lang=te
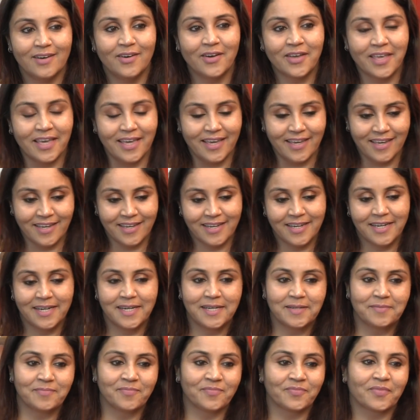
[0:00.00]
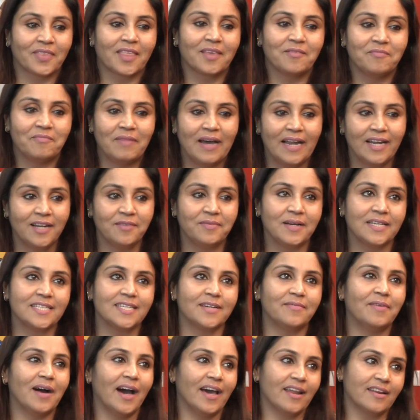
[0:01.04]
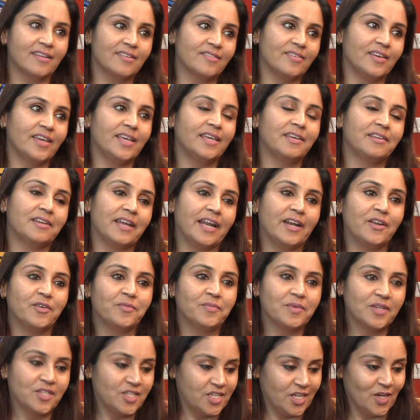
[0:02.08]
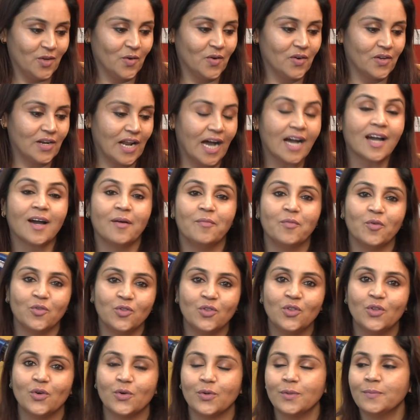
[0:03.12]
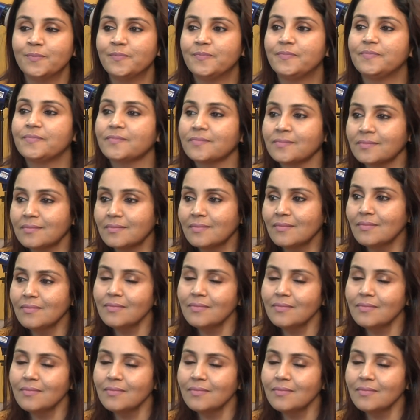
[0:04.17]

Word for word: ఓకే బ్యాండ్ బాజా భార్గవి రేడియో మిర్చిలో రాకముందు hmm.